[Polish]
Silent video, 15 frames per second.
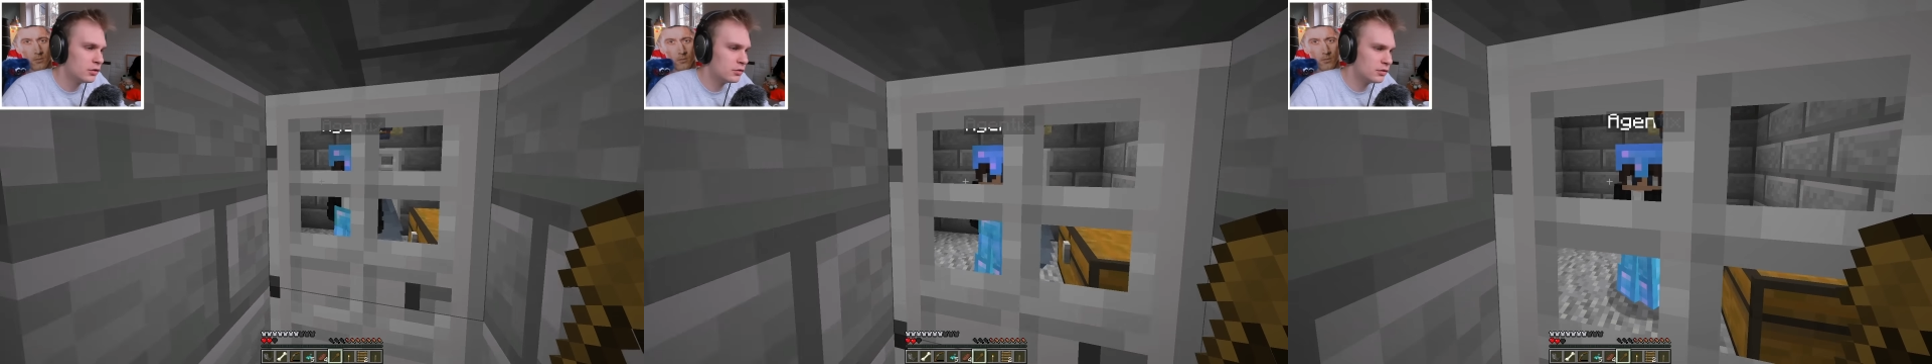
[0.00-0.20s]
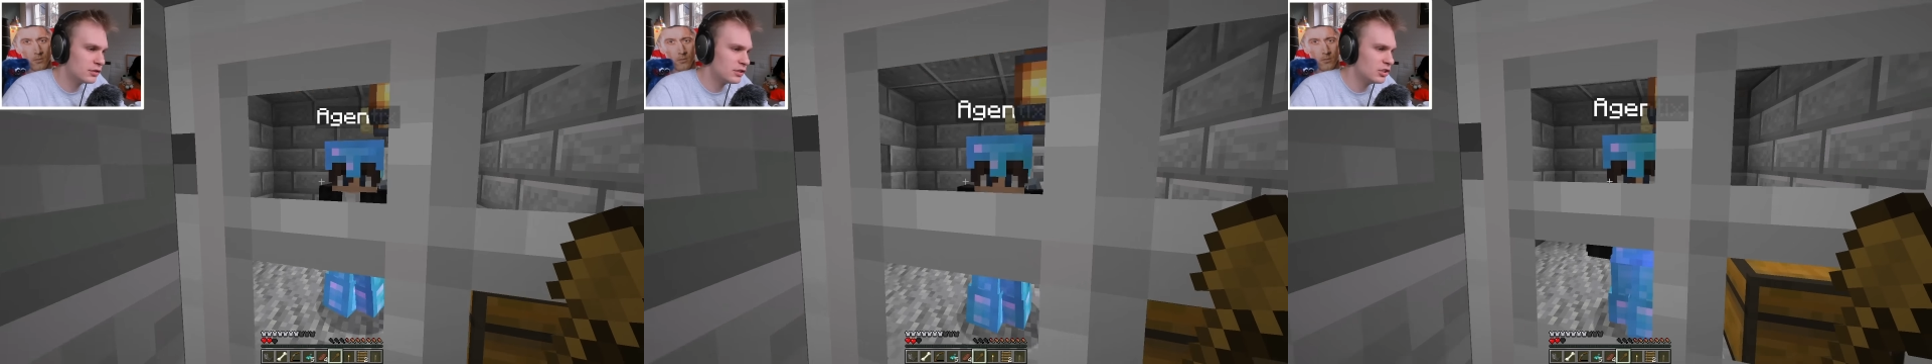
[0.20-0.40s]

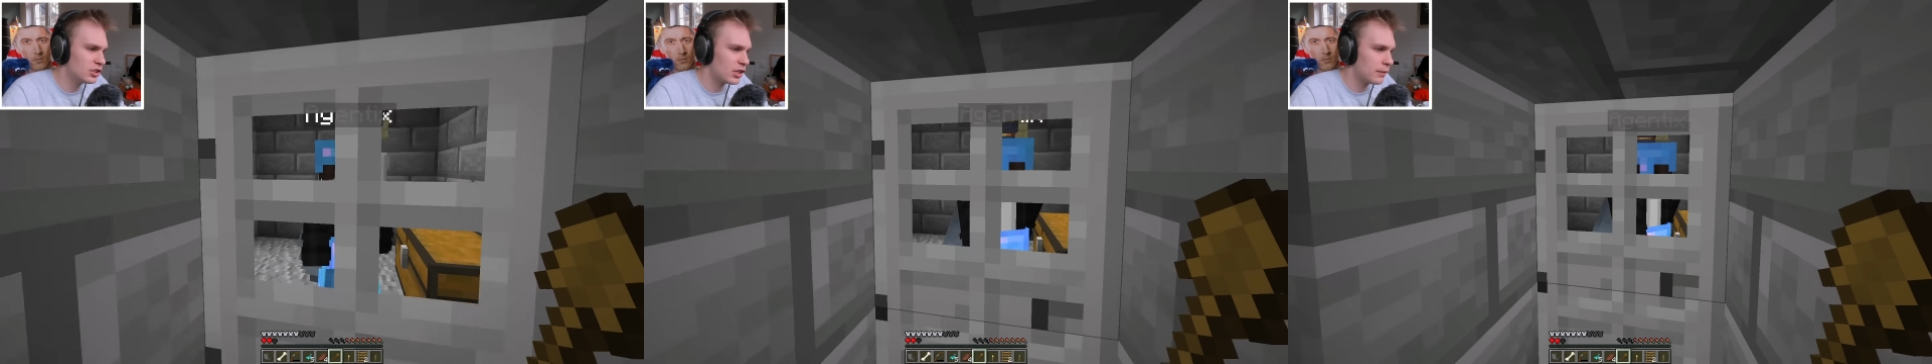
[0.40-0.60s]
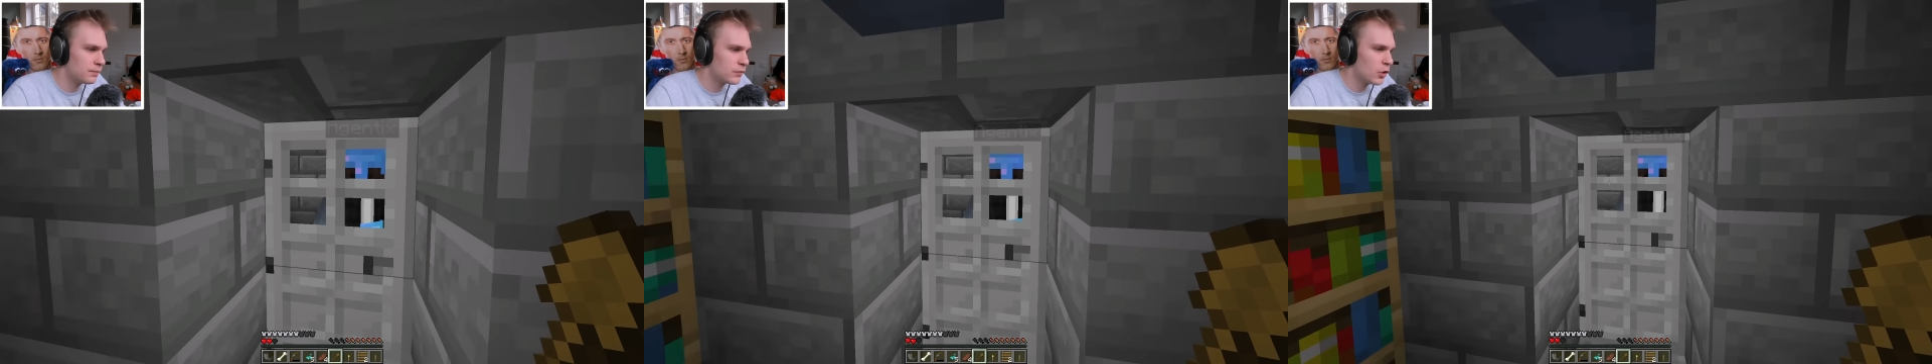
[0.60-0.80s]
y,
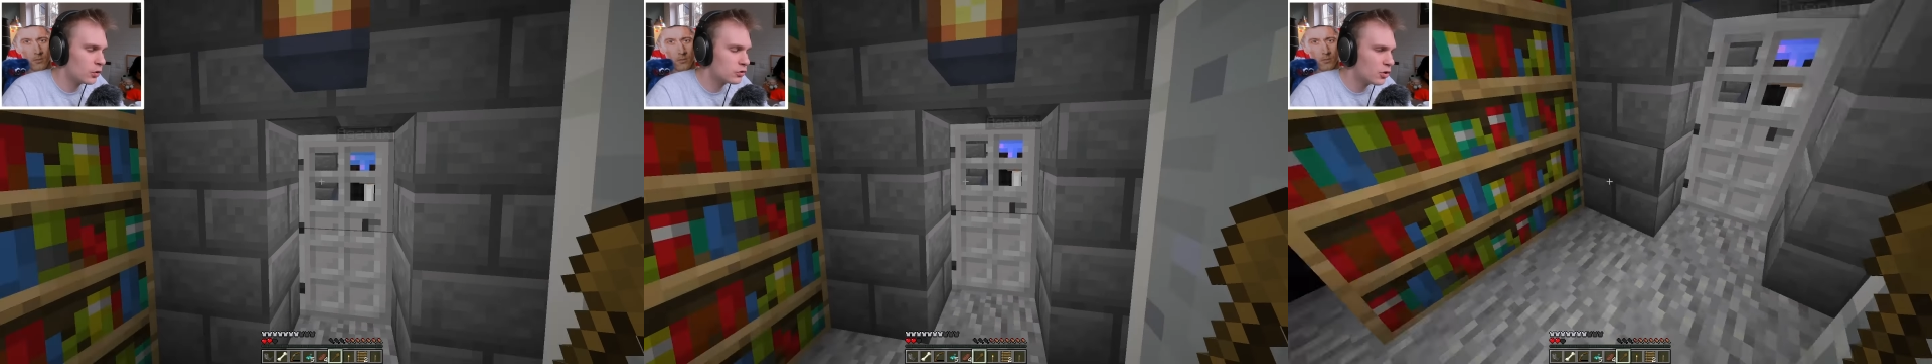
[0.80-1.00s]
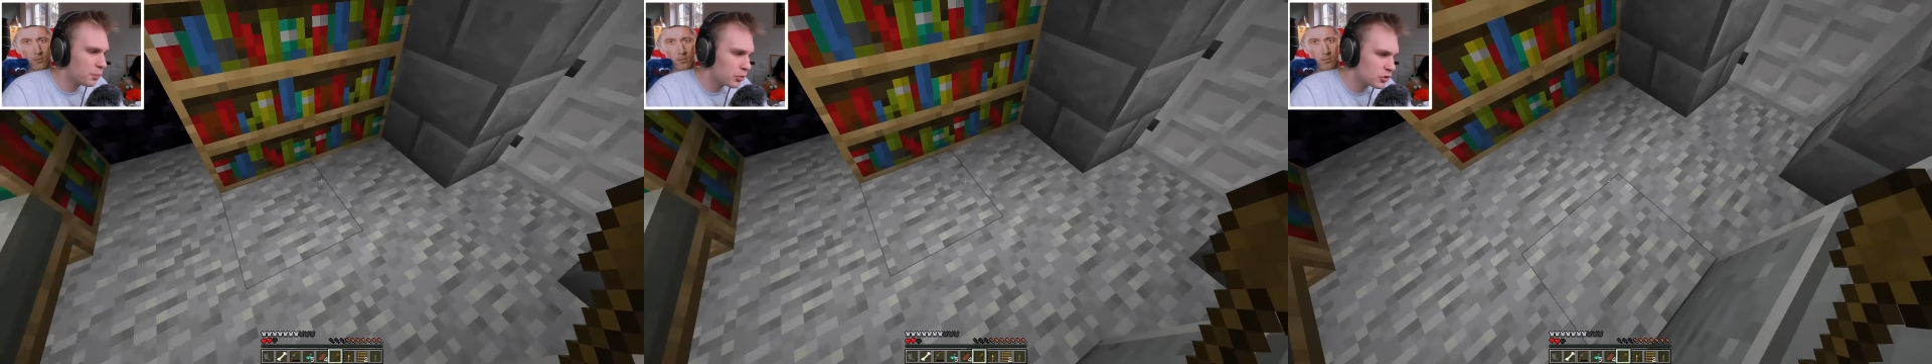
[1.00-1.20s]
zniża. Do,
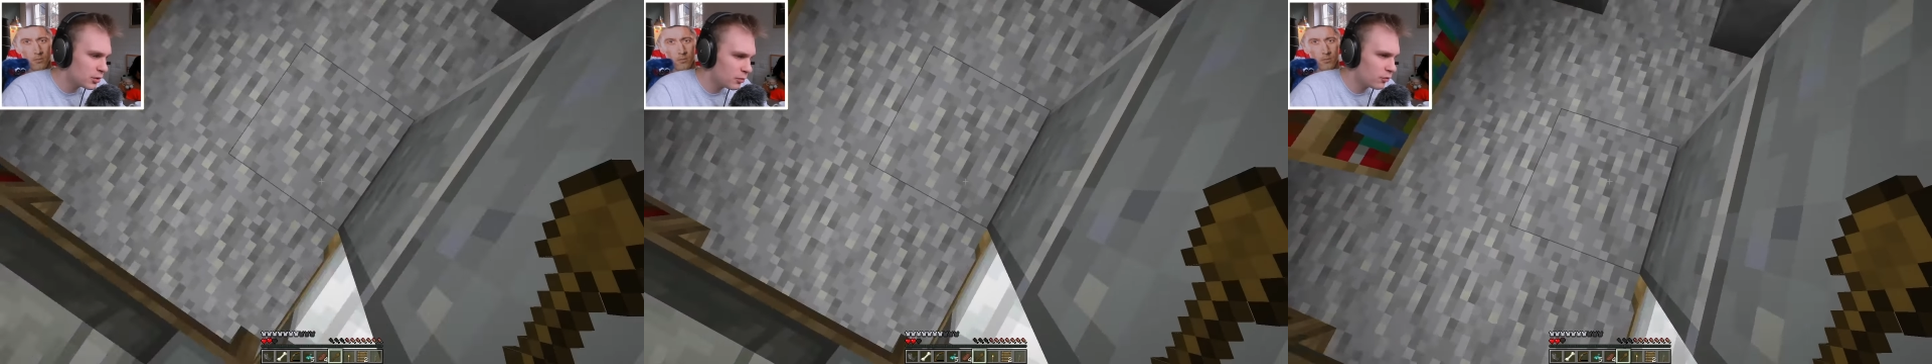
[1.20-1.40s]
do poziomu